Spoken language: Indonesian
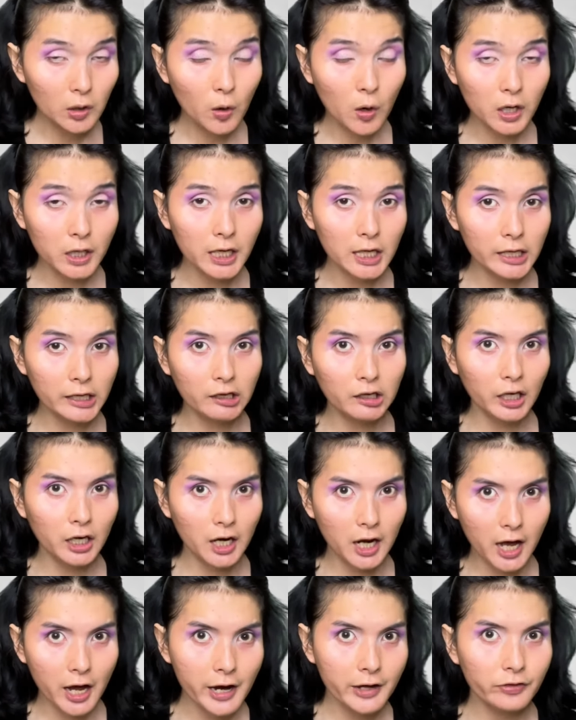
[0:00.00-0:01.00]
corner
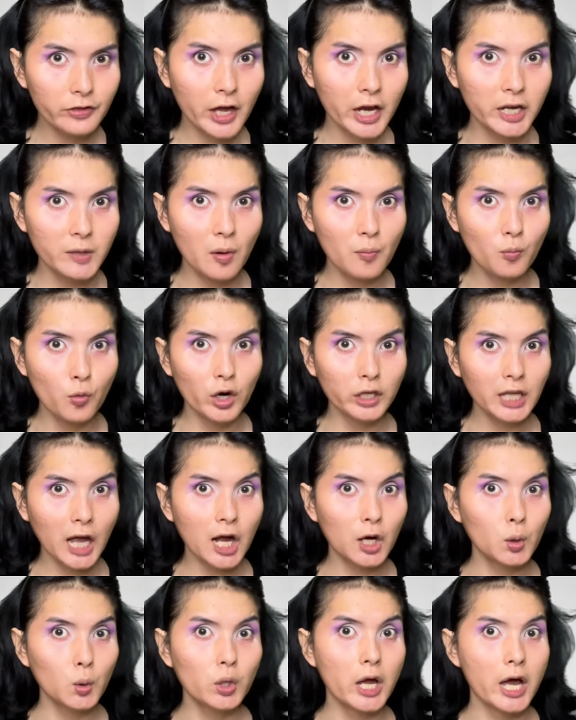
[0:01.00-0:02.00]
inilah yang tadi membuat
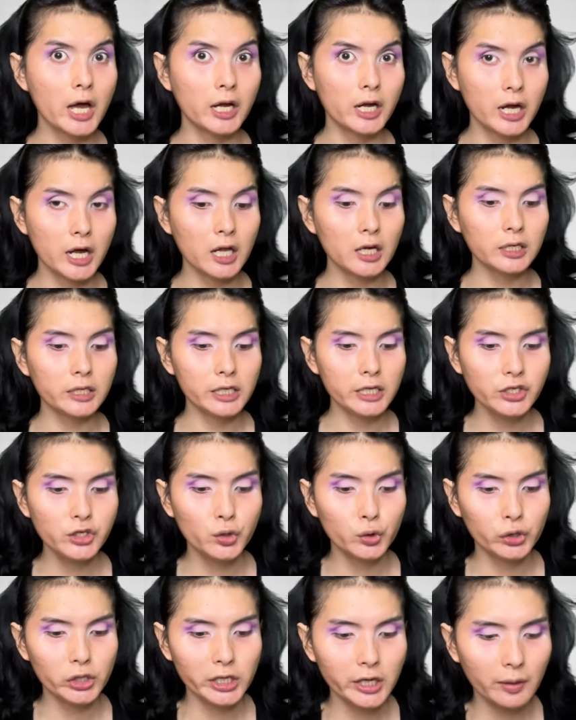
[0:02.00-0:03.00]
aku gagal di
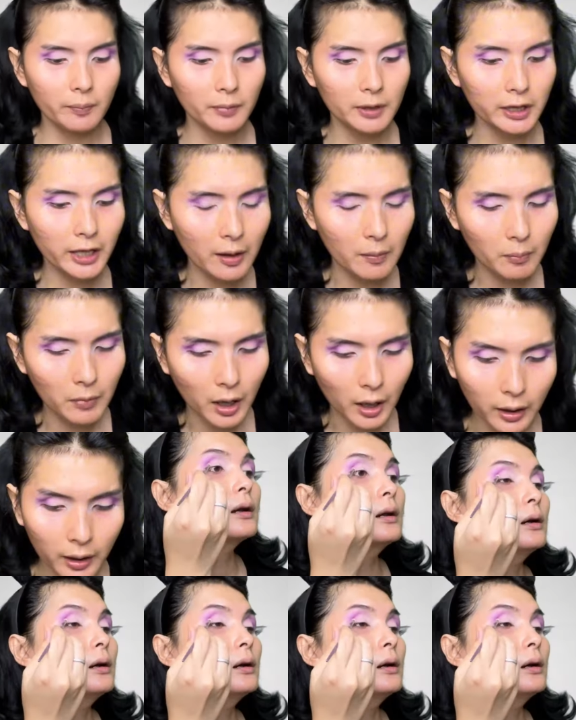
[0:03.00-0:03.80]
syuting yang pertama.